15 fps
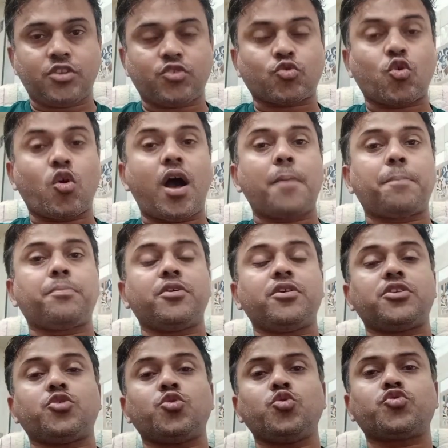इसको आप
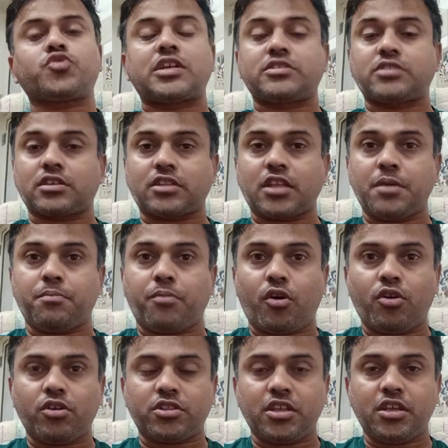यूज़ कर सकते हैं
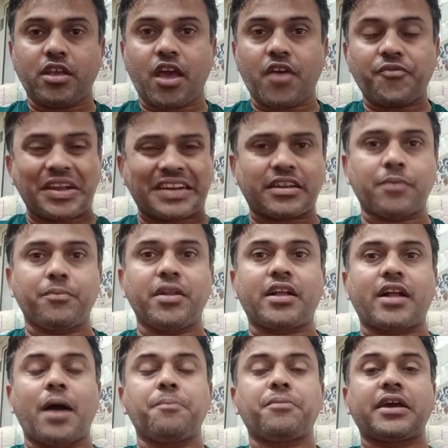बहुत ही इफेक्टिवली
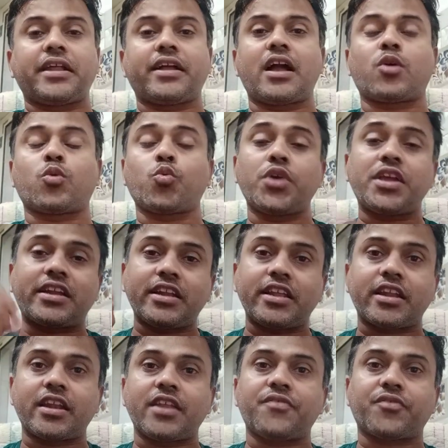काम करेगा क्विकली
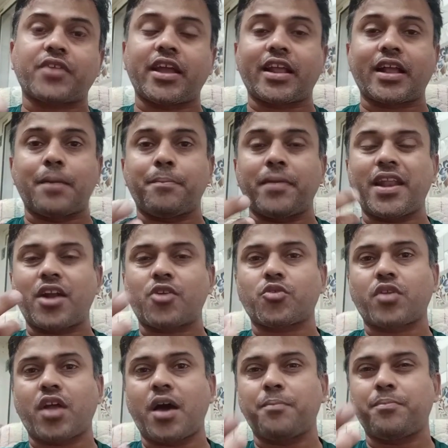रिलीफ करेगा
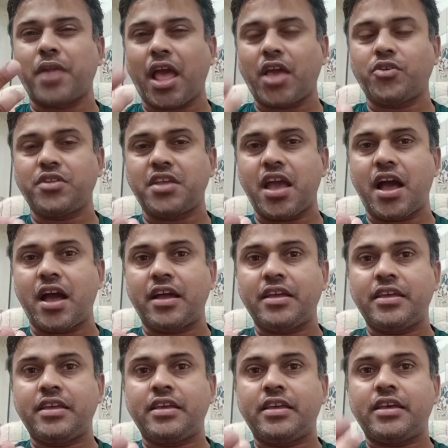बेलाडोना ब्रायोनिया
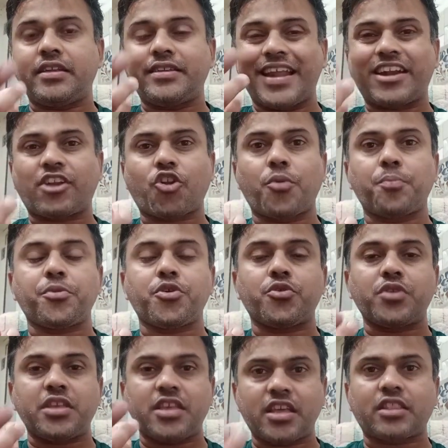
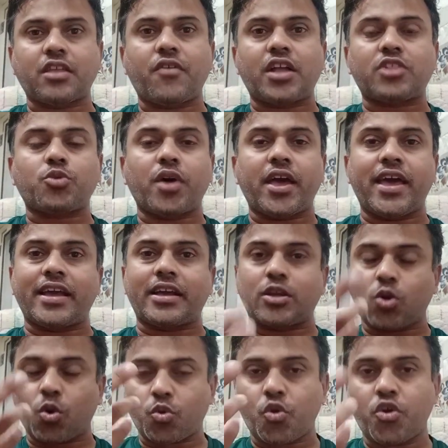नेट्रोम्यूर ये दवा तो है
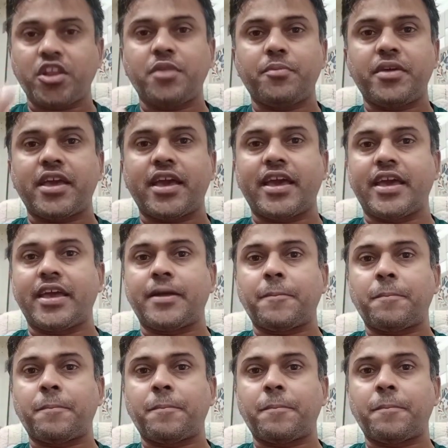ग्लोनोइन भी है